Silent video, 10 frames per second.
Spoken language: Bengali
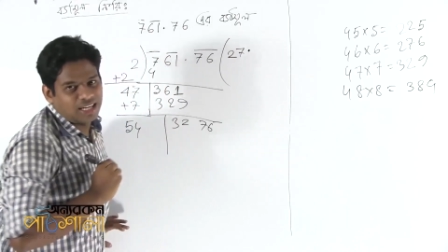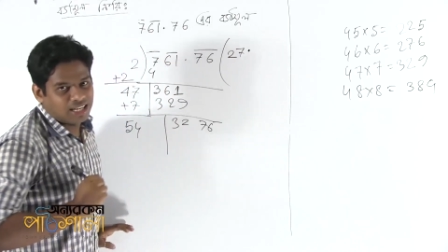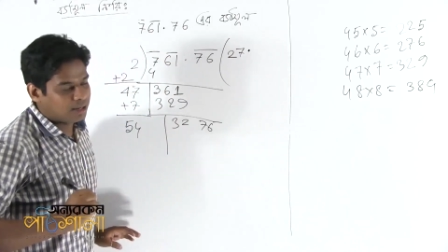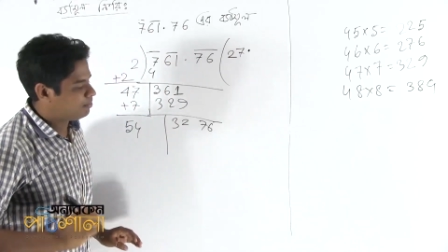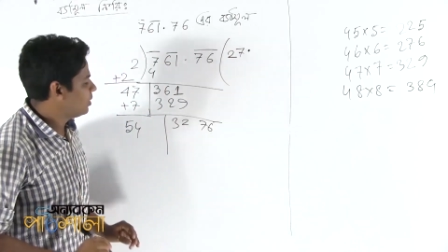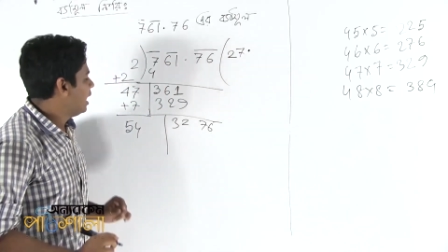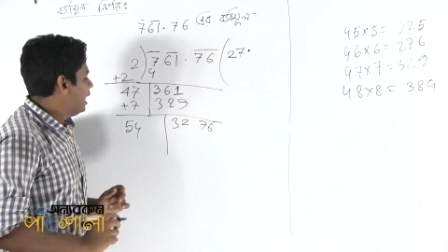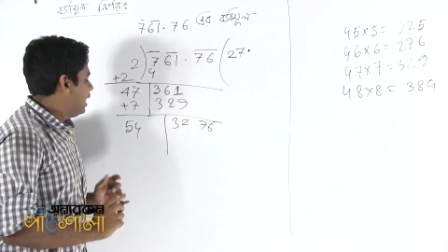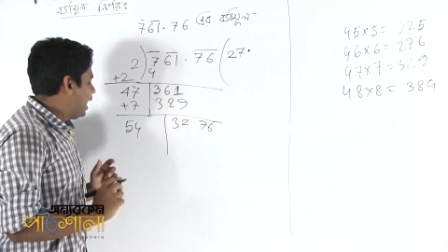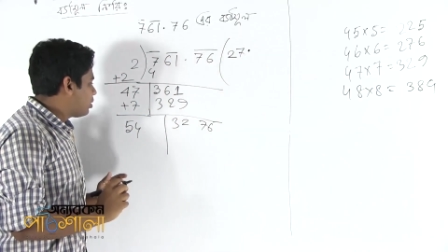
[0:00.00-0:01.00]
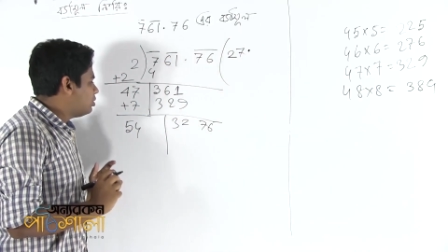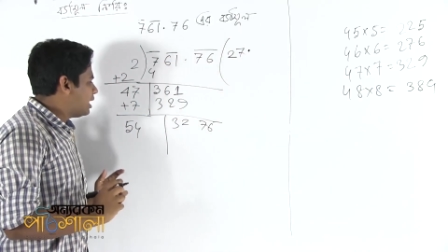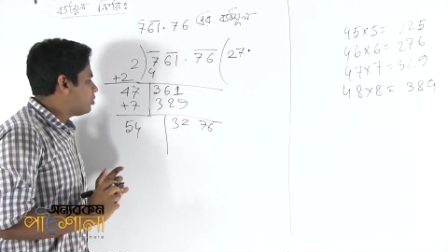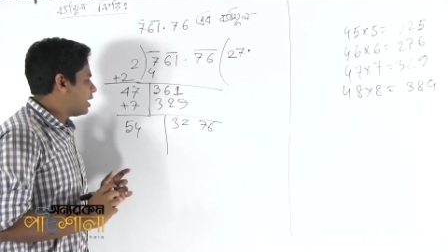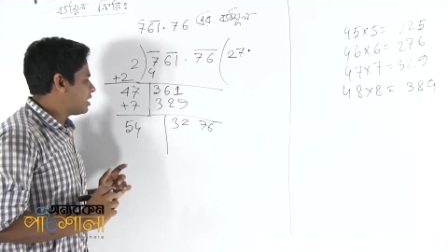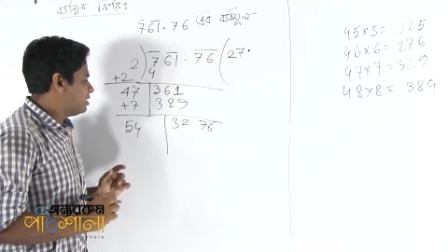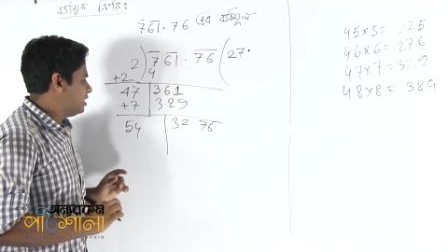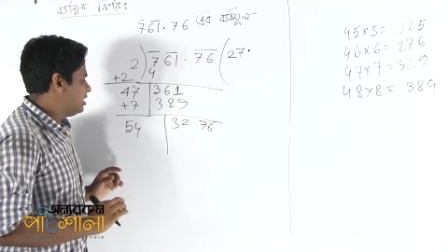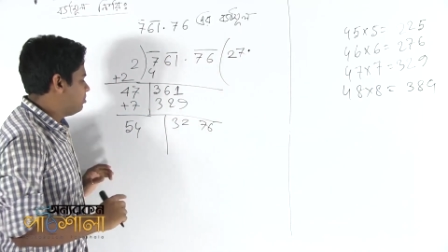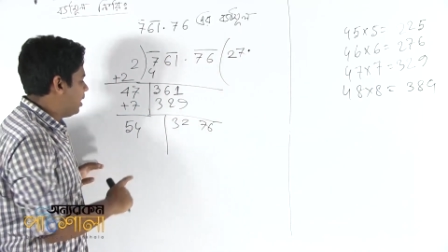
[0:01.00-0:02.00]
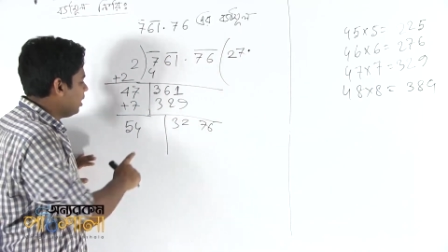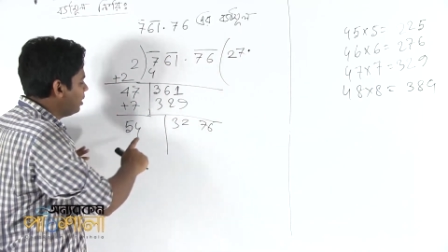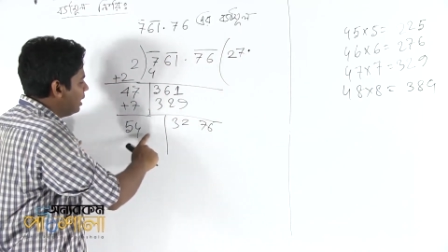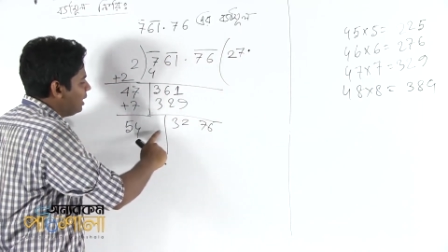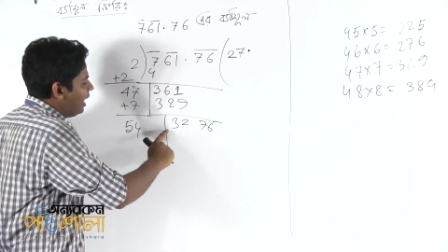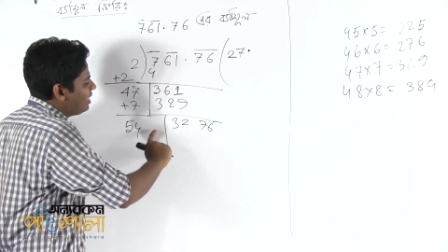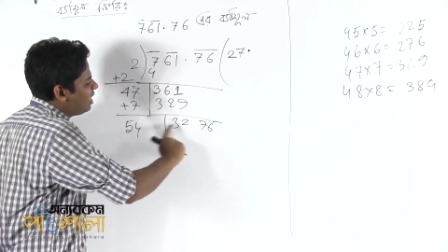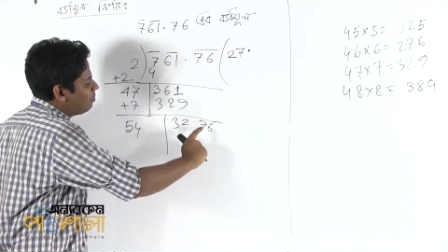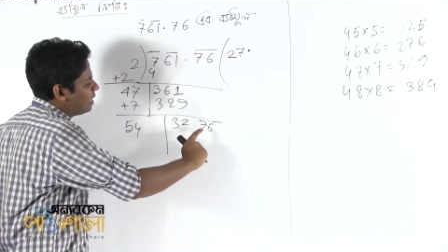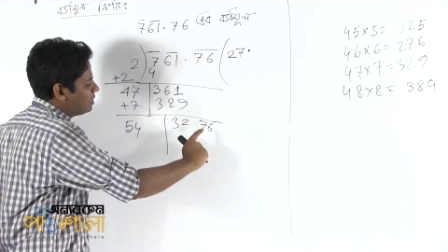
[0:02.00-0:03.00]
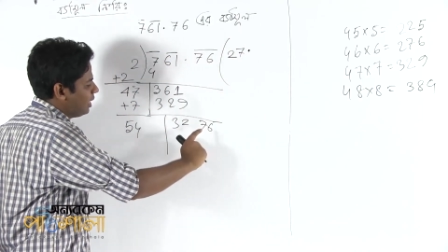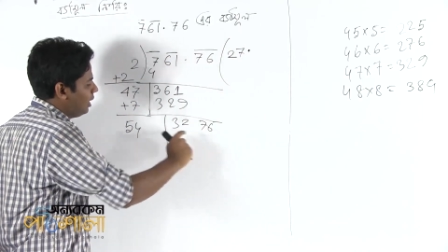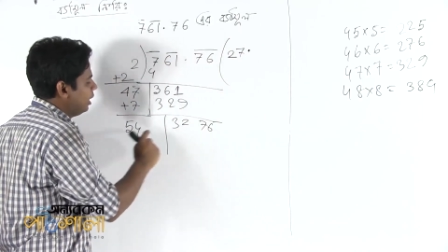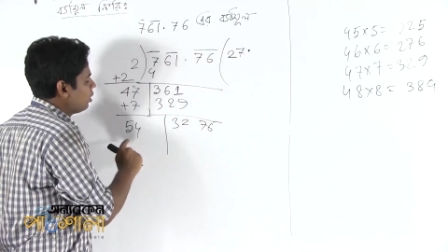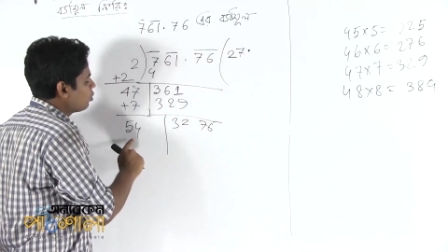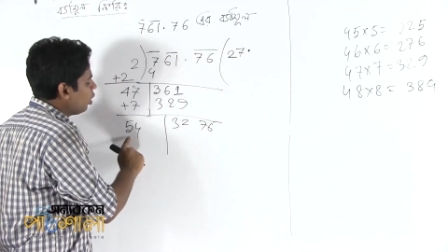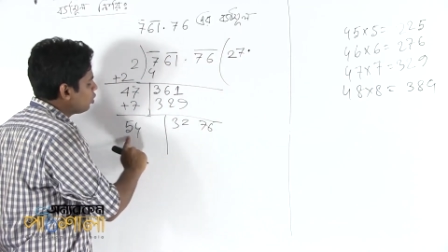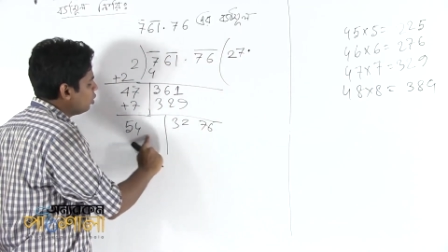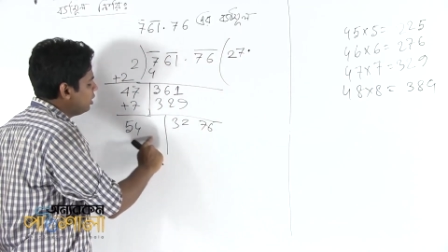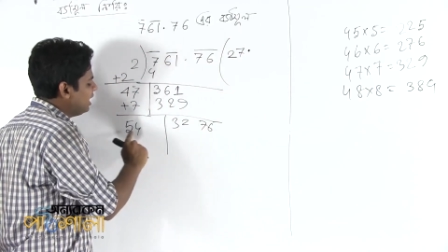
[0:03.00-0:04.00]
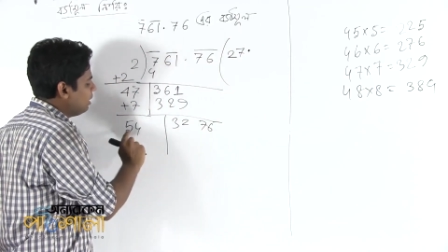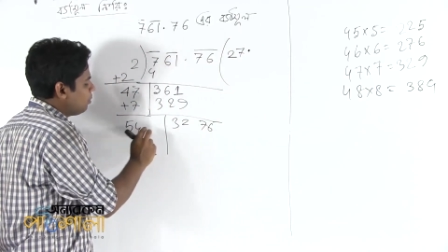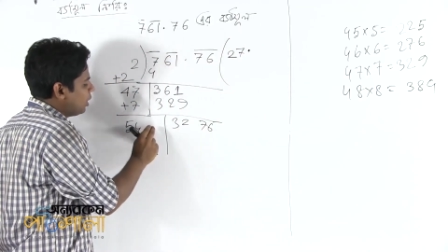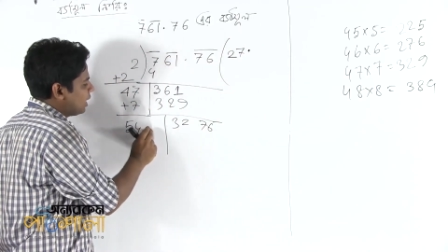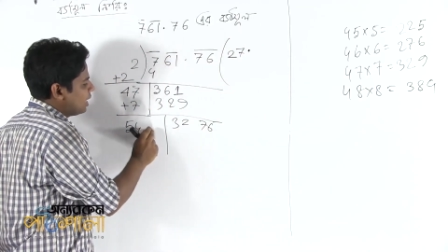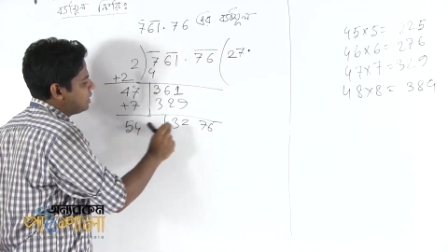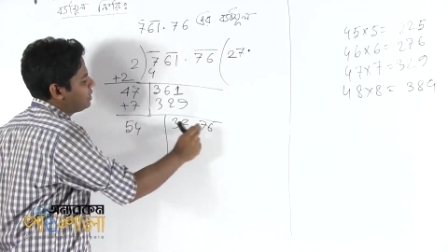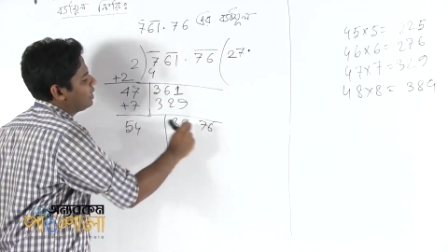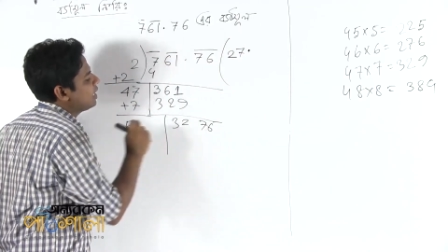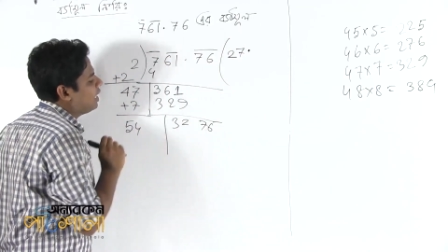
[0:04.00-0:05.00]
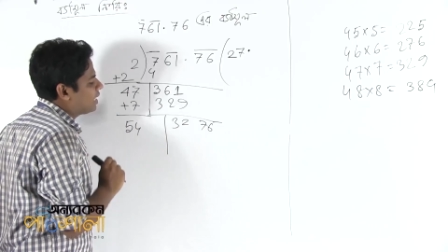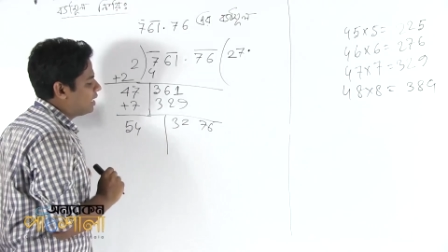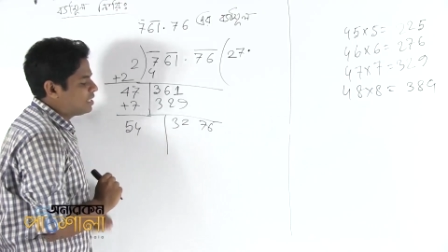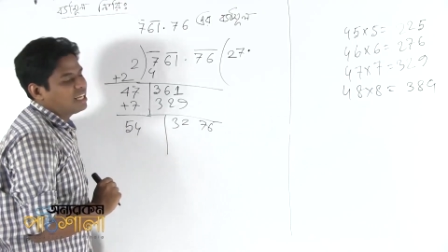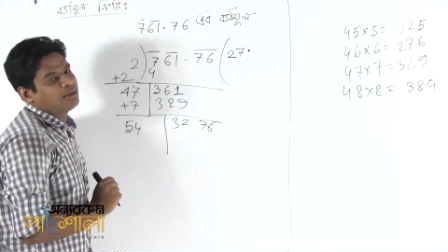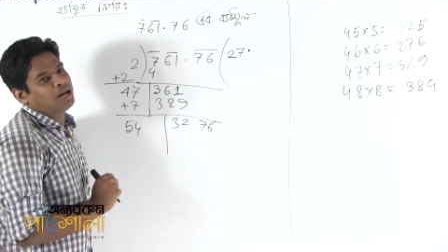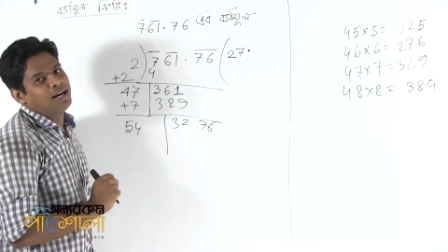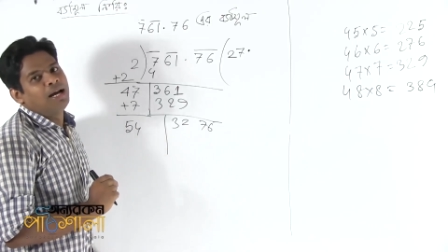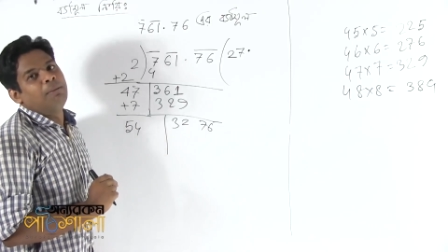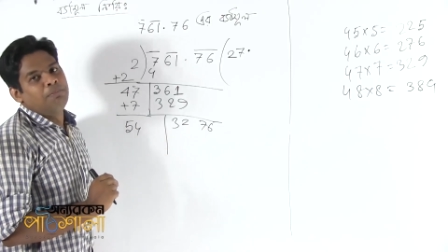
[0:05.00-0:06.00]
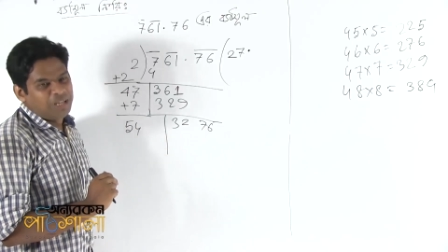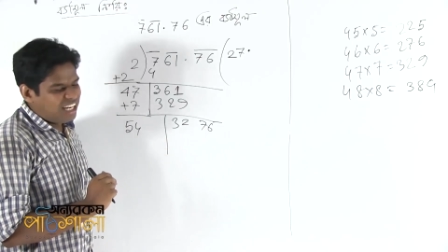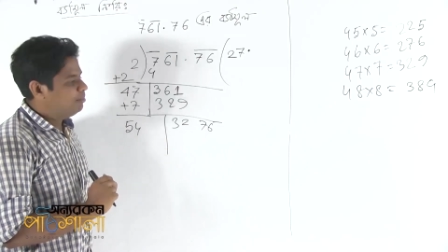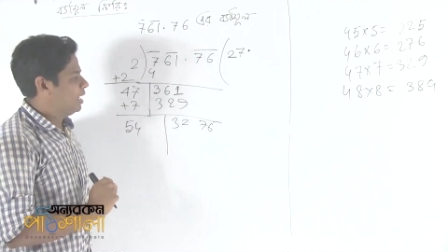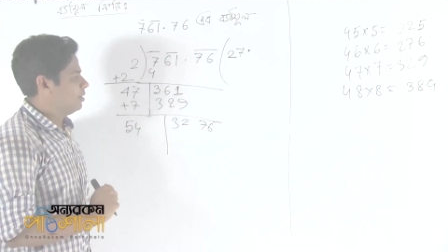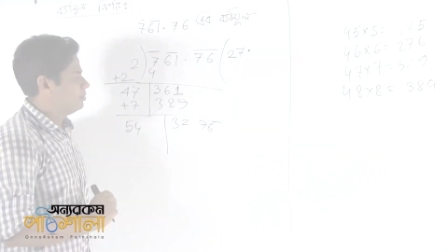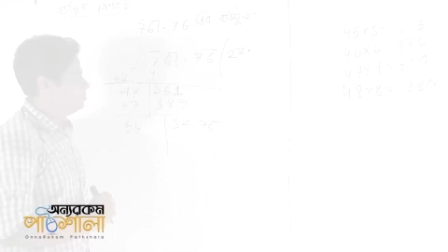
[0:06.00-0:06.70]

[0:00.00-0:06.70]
নিয়ে নিলাম এখন দেখো একটা জিনিস ভাইয়া এইটার মাঝে কত নিলে পরে এখান থেকে এখানটায় আমার মিলবে